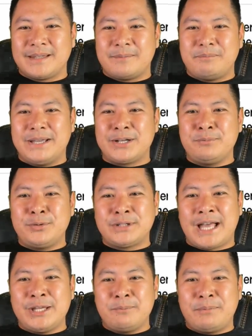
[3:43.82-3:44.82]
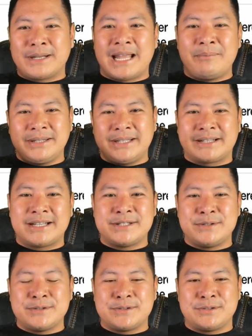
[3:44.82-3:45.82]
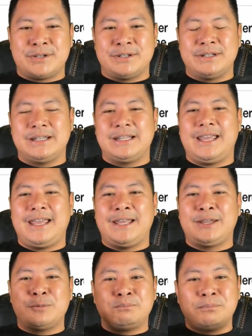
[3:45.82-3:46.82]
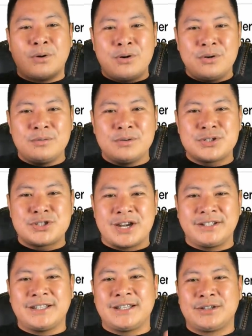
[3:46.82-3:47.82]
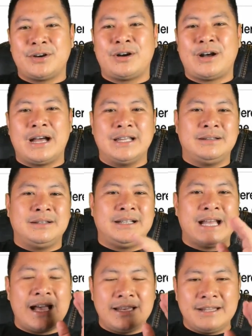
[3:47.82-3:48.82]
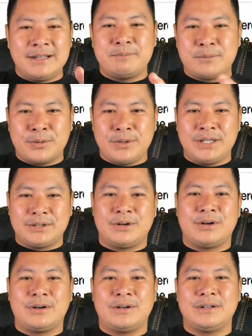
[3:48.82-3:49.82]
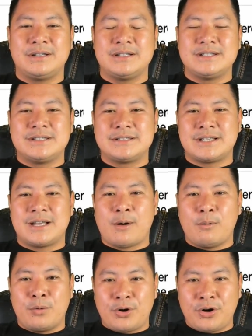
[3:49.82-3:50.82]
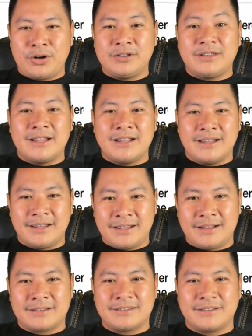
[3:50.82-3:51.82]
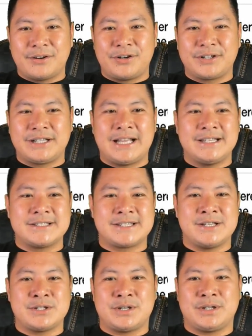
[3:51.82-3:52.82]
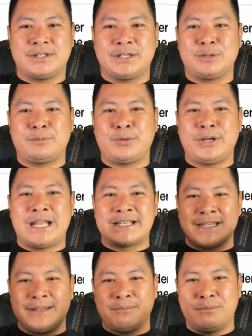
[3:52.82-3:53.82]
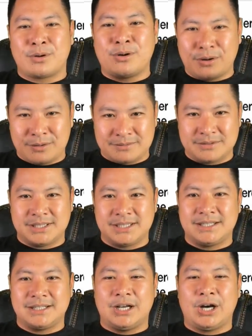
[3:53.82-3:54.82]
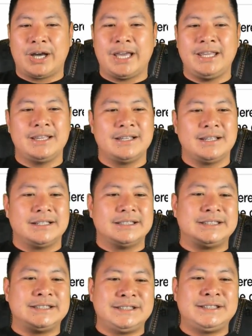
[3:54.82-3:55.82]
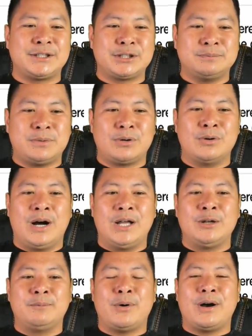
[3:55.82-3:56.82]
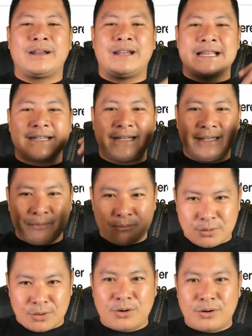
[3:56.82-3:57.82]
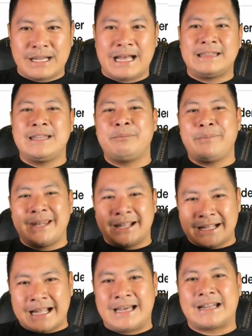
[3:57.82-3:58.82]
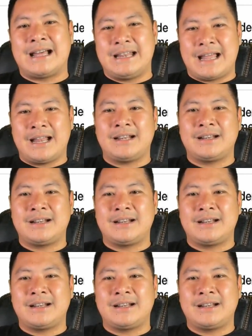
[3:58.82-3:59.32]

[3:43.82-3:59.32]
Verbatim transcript: Meron po tayong parameter na sinusunod. Ito pong chart na to ay galing po ito sa World Health Organization. Ito po ay nasa libro. Okay? Sinishare ko po kung ano po ang nasa libro na ating pinag-aaralan.